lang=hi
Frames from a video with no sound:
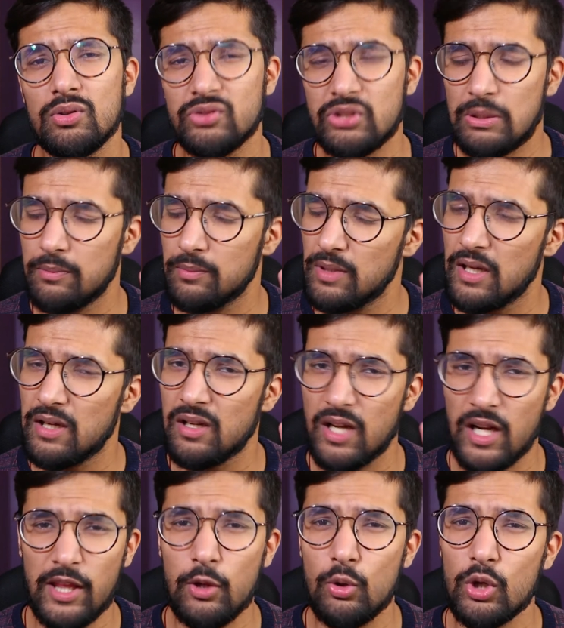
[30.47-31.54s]
सिमिलर
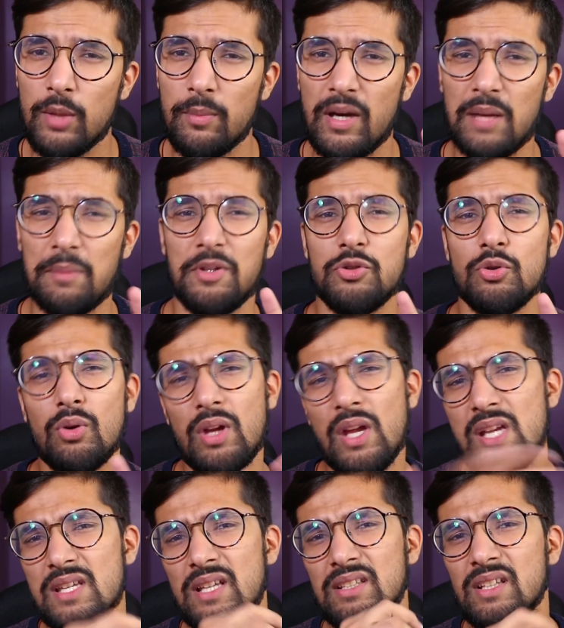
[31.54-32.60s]
लड़कियों के बारे में जो
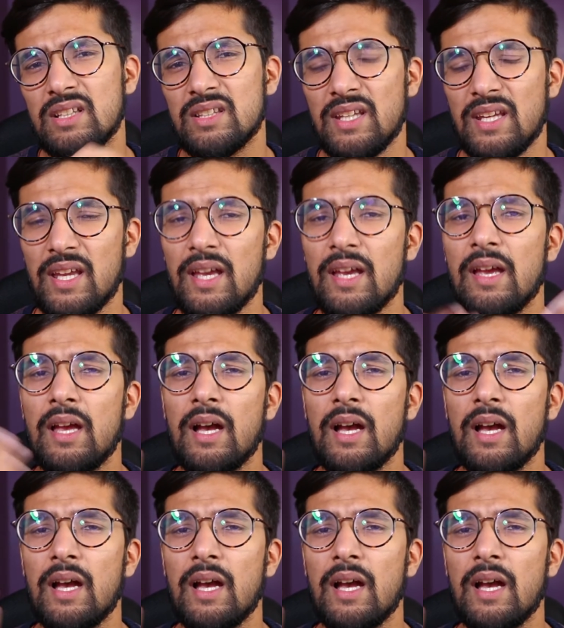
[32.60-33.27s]
एक जैसे दिखती हैं